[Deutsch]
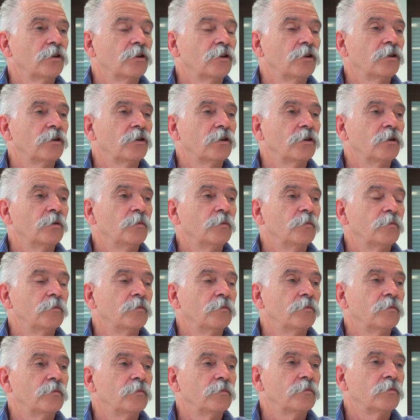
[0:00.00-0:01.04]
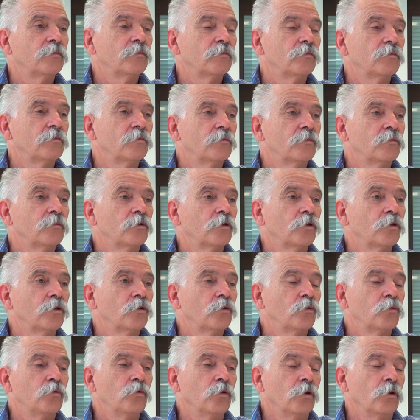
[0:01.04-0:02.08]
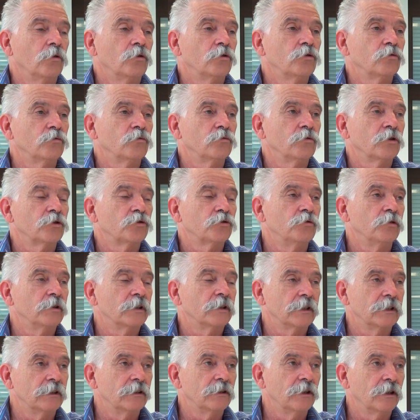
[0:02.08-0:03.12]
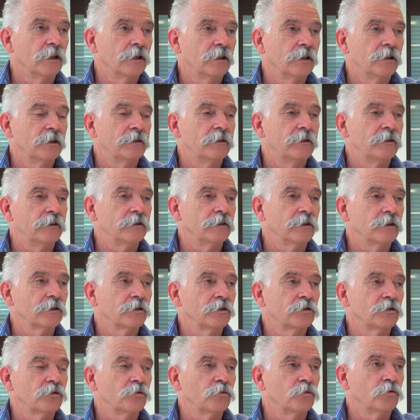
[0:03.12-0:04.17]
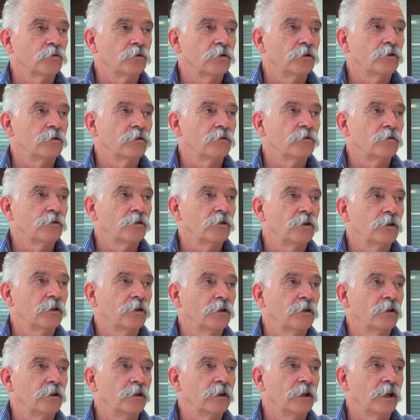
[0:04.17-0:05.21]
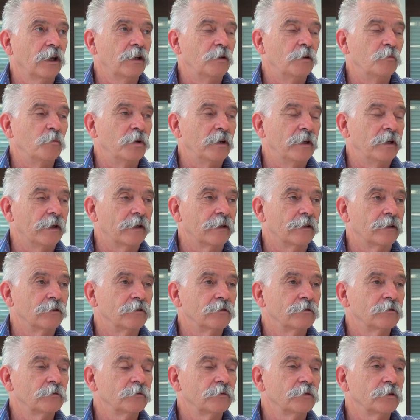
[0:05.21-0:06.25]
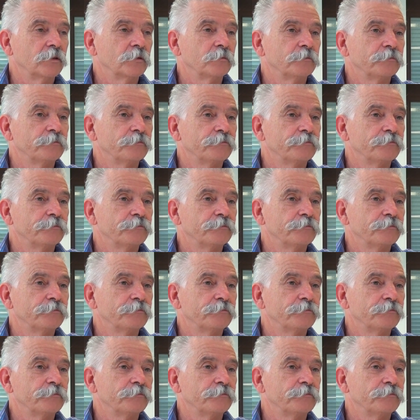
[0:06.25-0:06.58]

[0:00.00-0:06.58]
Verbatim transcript: Ähm, ja, und ich unterstütze ihn da in dieser Richtung, in, in, in allen Belangen. Ne?